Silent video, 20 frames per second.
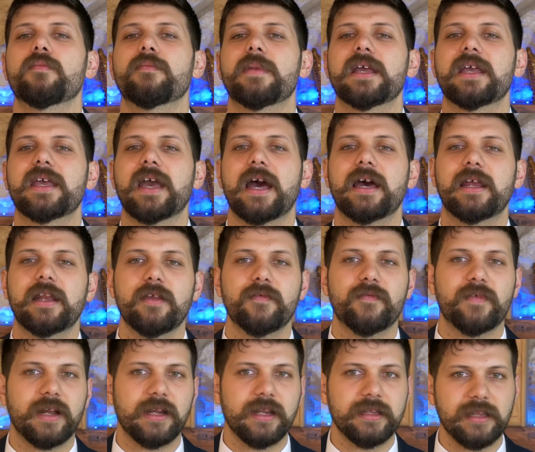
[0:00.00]
mancare
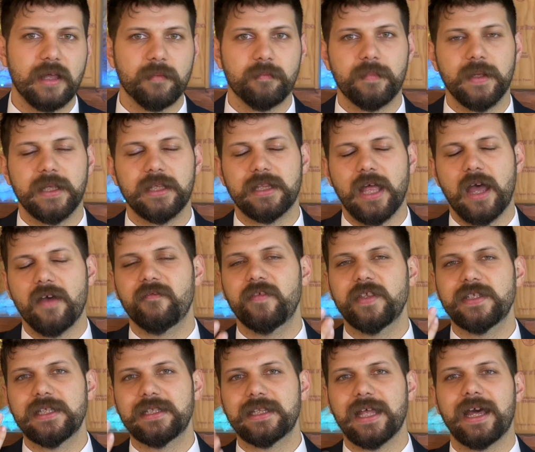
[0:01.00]
fra le tappe da
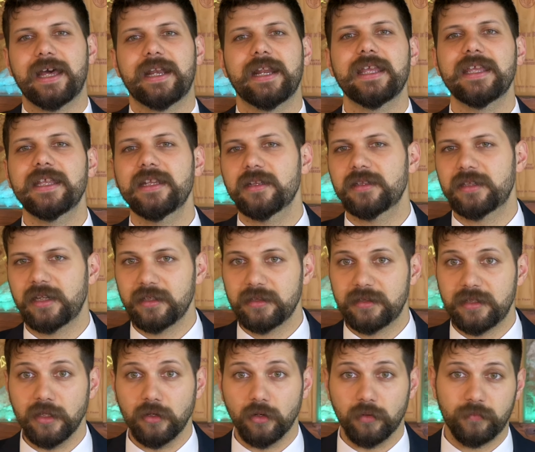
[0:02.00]
visitare in
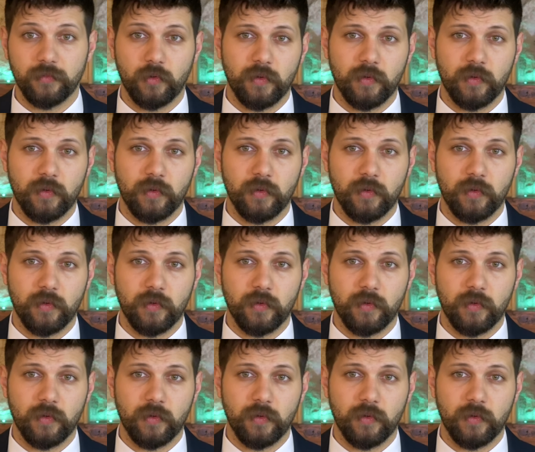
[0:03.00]
Trentino.